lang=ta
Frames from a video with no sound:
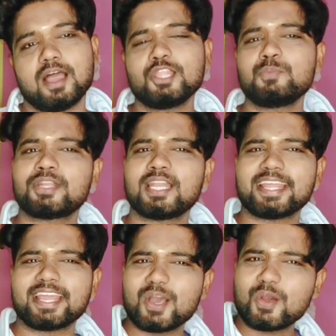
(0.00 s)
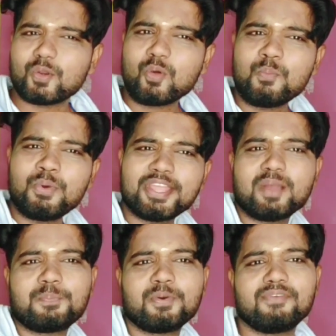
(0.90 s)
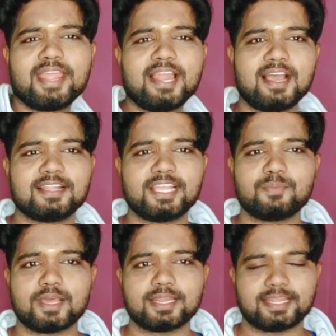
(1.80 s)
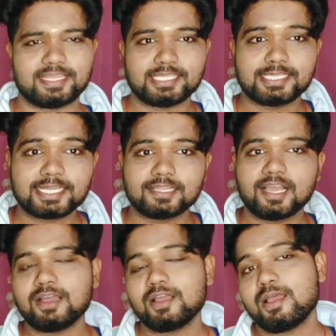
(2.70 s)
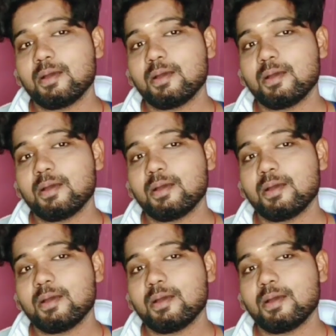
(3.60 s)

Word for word: அது மட்டும் இல்லைங்க ரொம்ப எப்போ வெயிலாம் அதிகமாக இருக்குது இதுக்கு தான்